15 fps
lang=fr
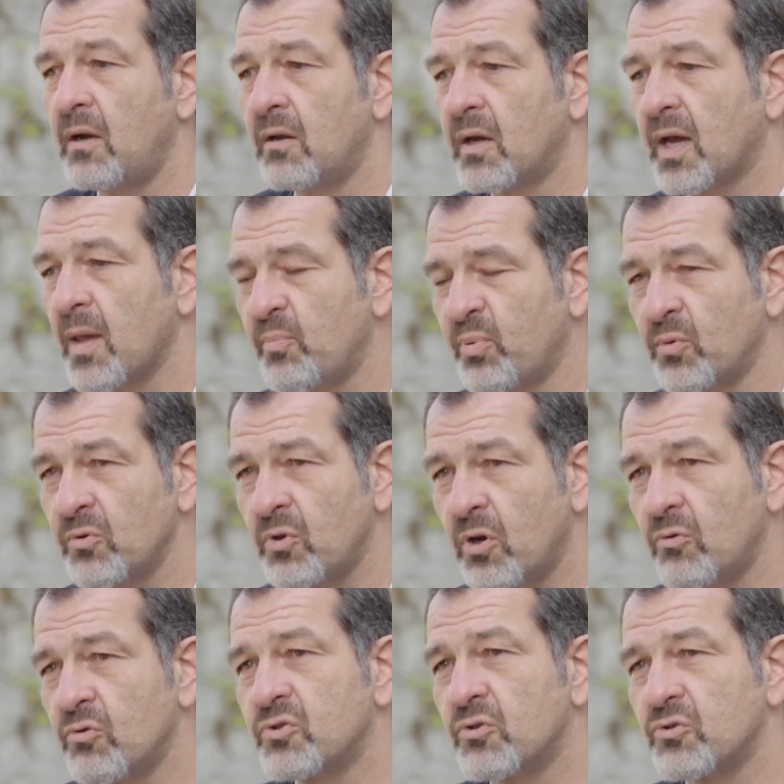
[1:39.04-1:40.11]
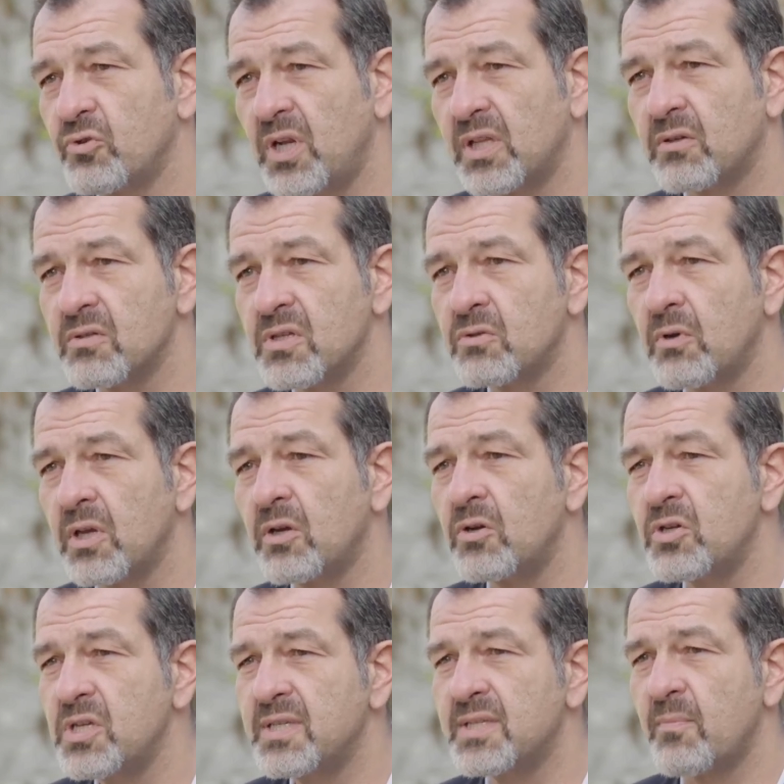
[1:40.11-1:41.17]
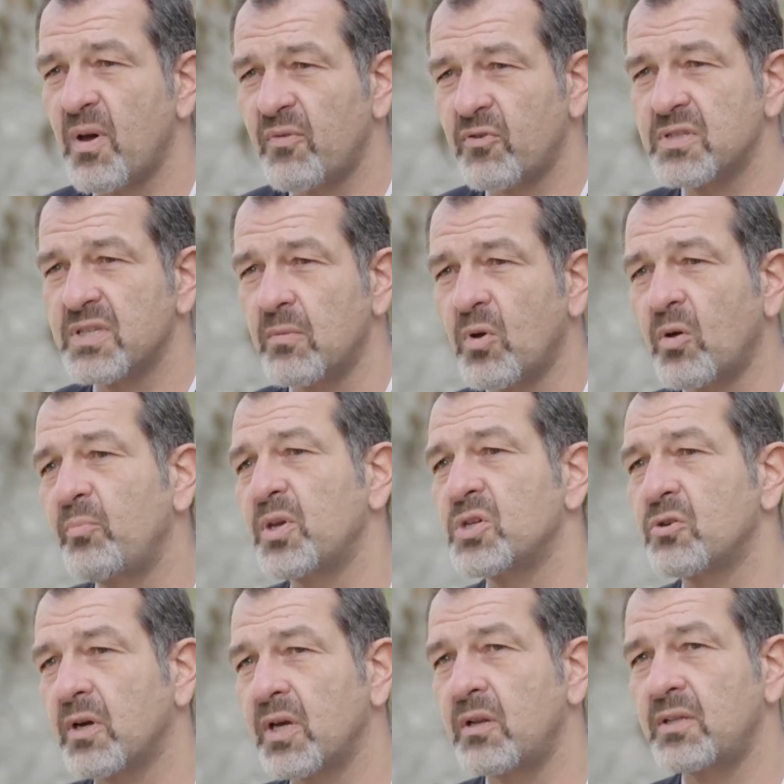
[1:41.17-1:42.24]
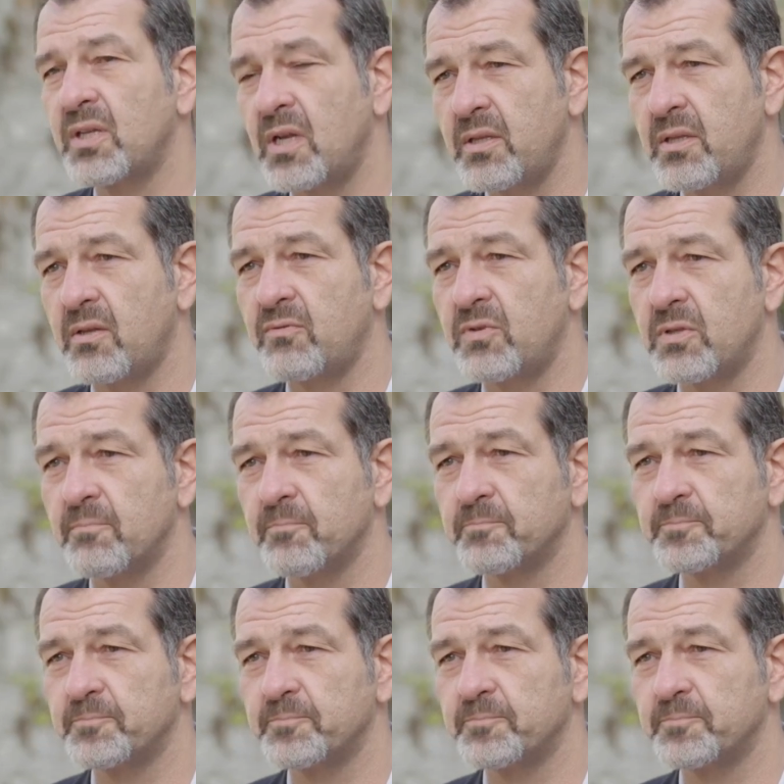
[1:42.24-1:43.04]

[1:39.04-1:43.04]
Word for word: répondre aux enjeux de la transition écologique, ce n'est pas forcément péjorer notre qualité de vie.